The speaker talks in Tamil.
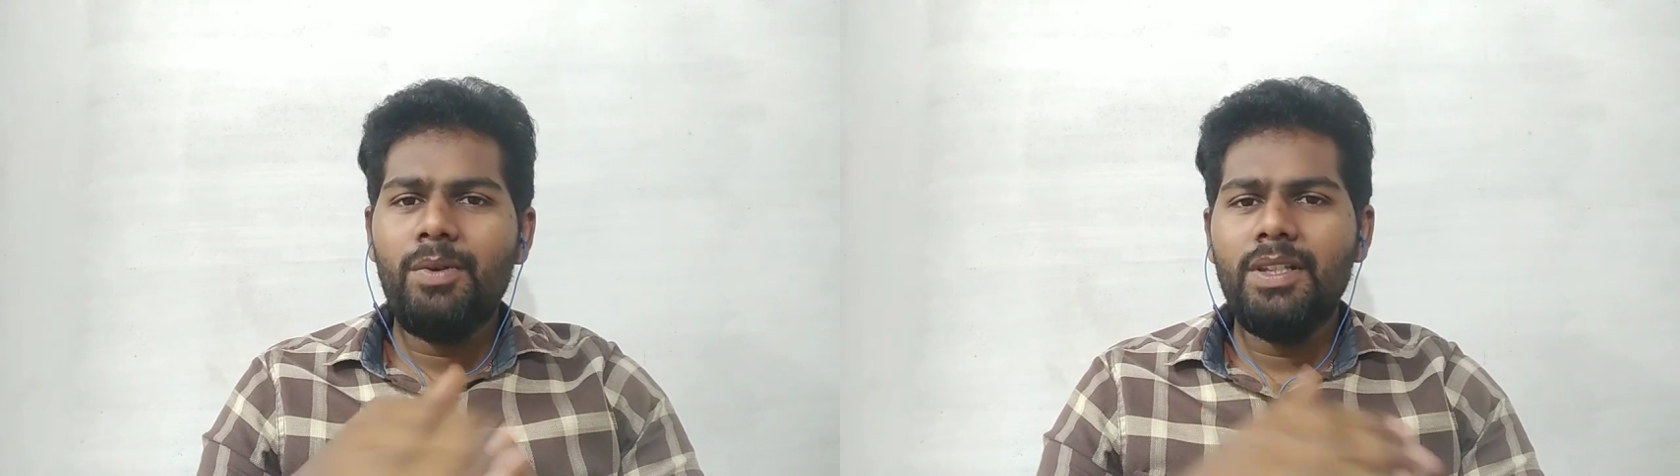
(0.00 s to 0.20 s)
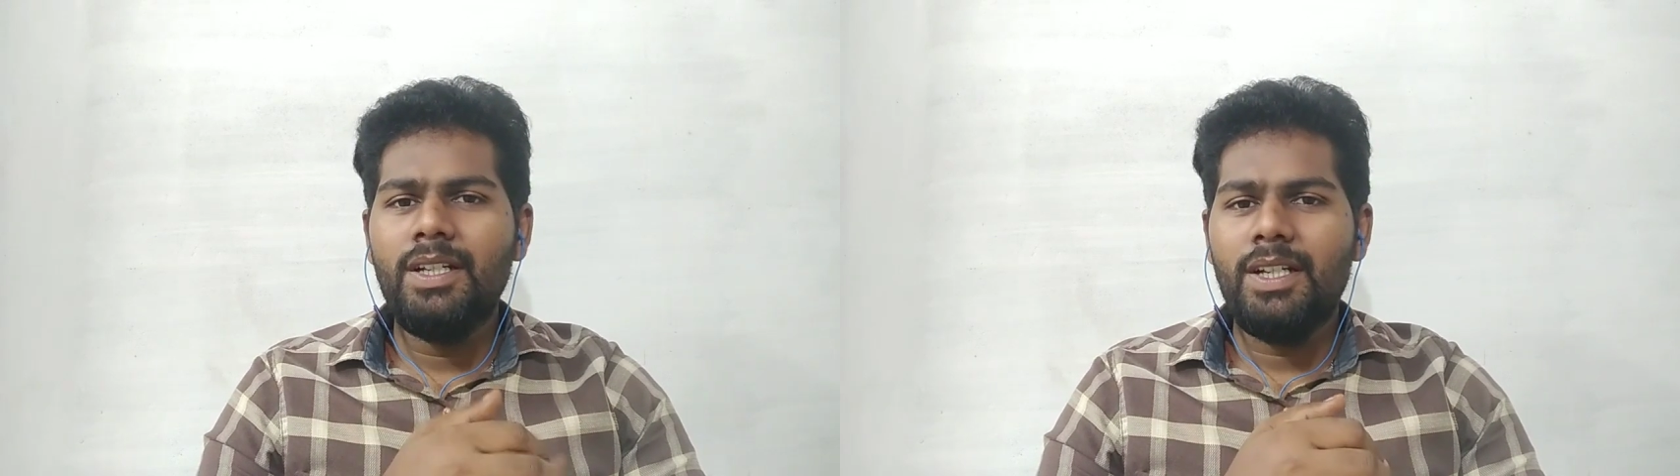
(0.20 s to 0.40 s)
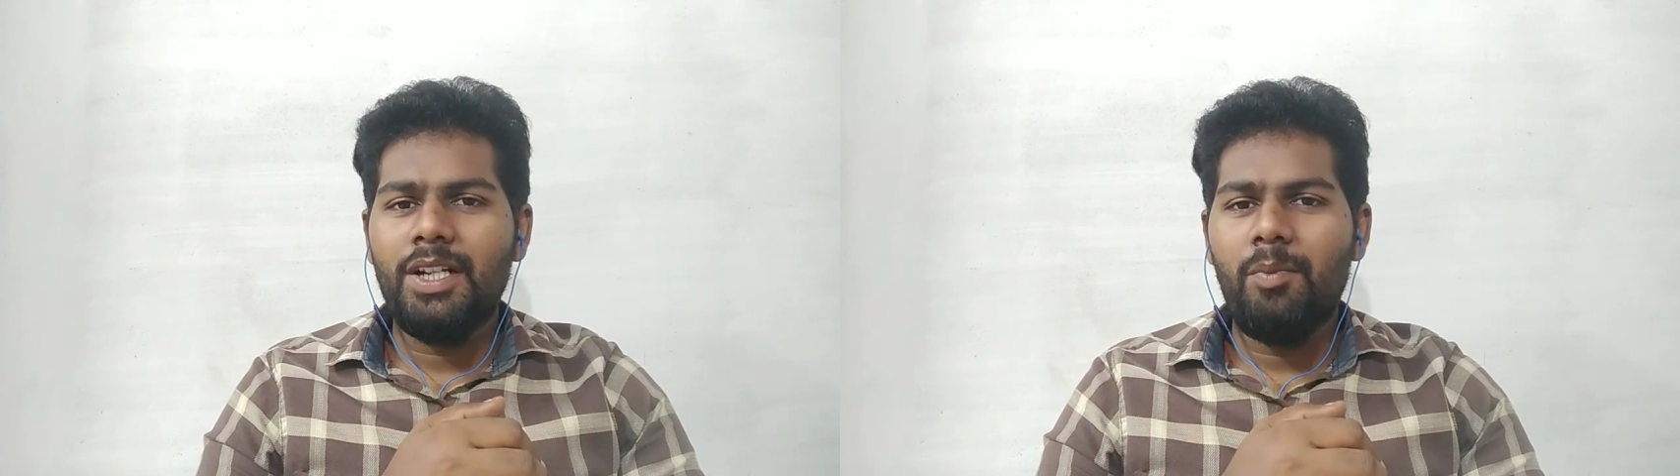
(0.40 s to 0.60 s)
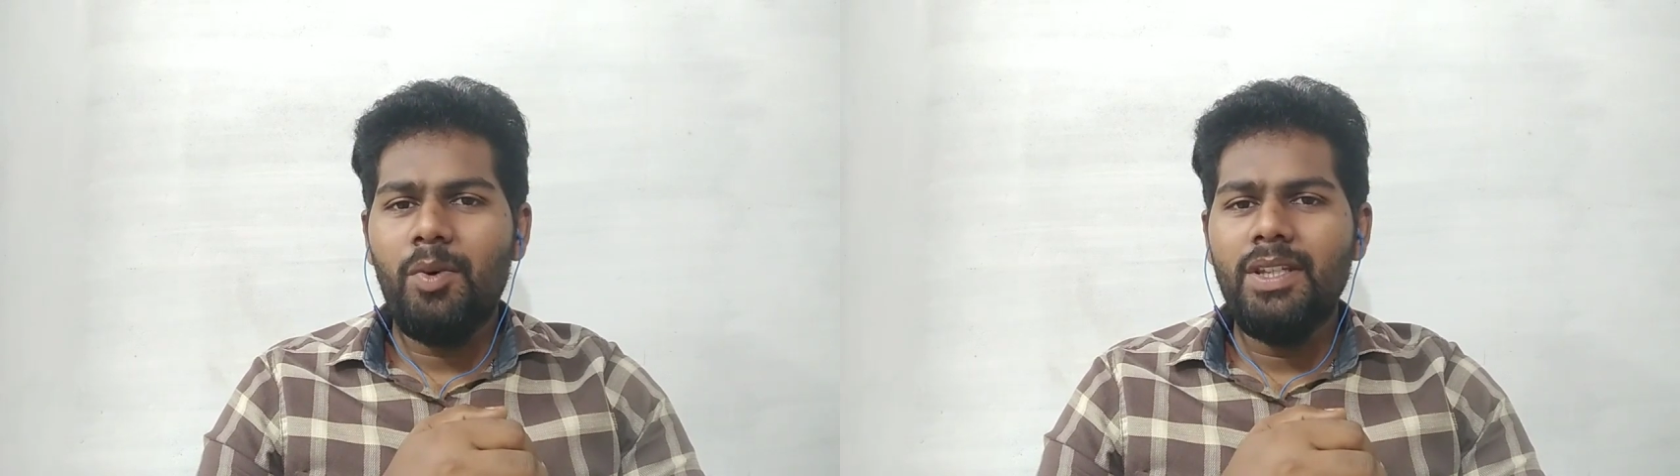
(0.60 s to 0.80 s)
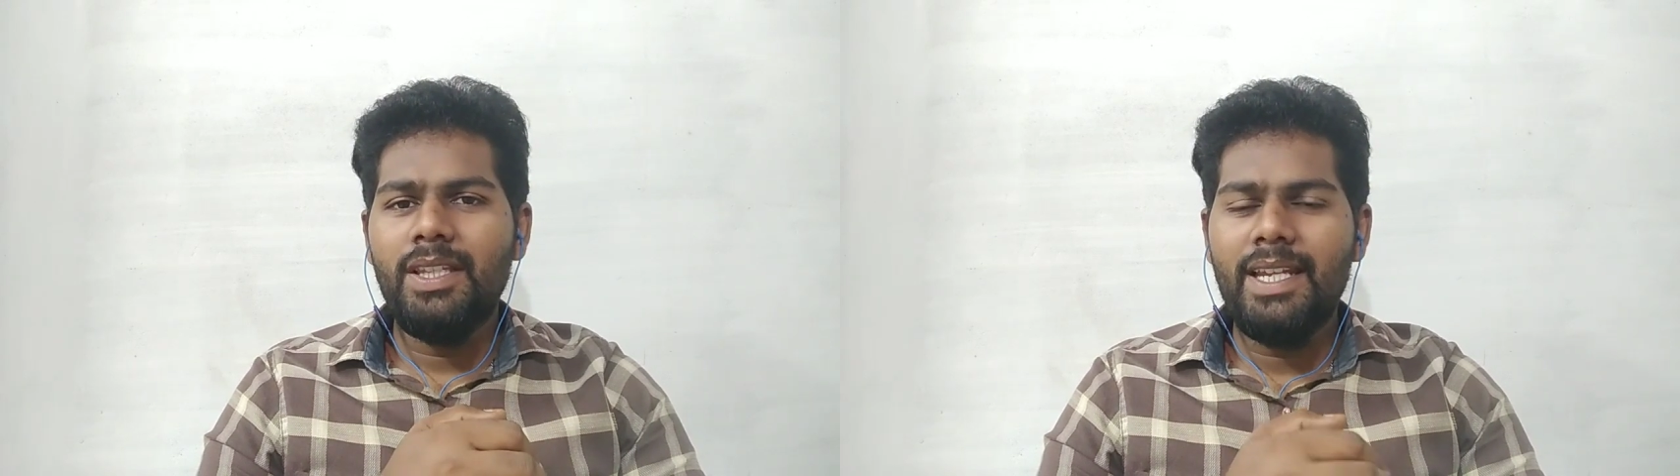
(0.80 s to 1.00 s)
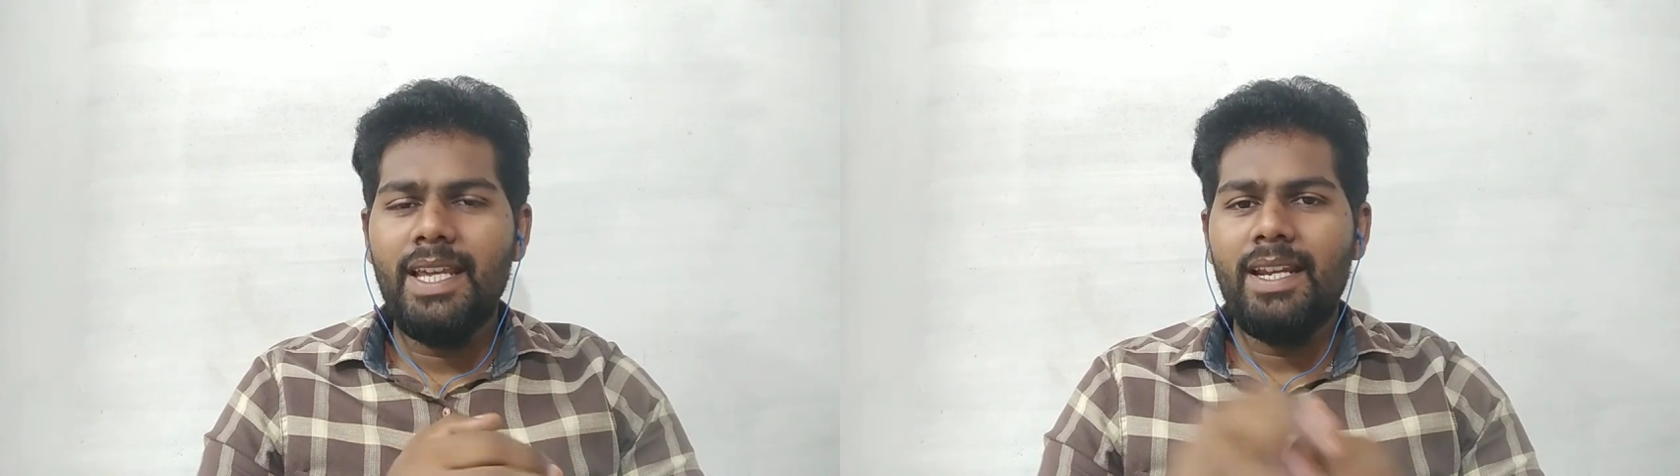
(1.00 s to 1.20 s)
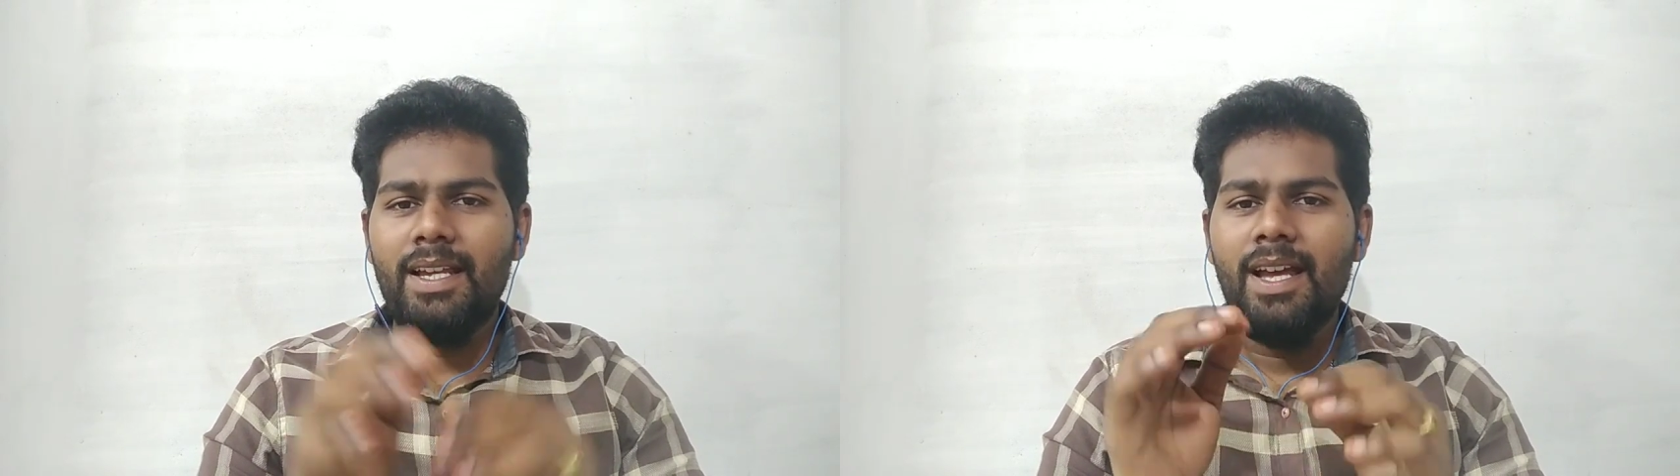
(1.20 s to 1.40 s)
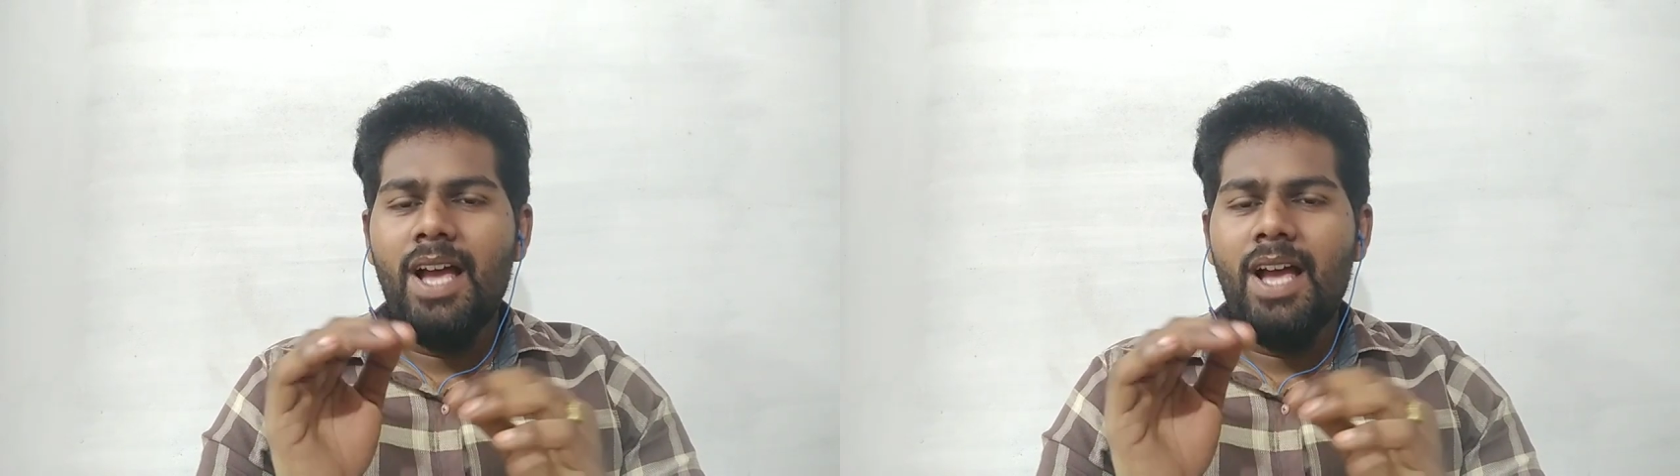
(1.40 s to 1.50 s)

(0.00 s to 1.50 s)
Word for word: உழுதுகிட்டு இருக்கும்போது திடீர்னு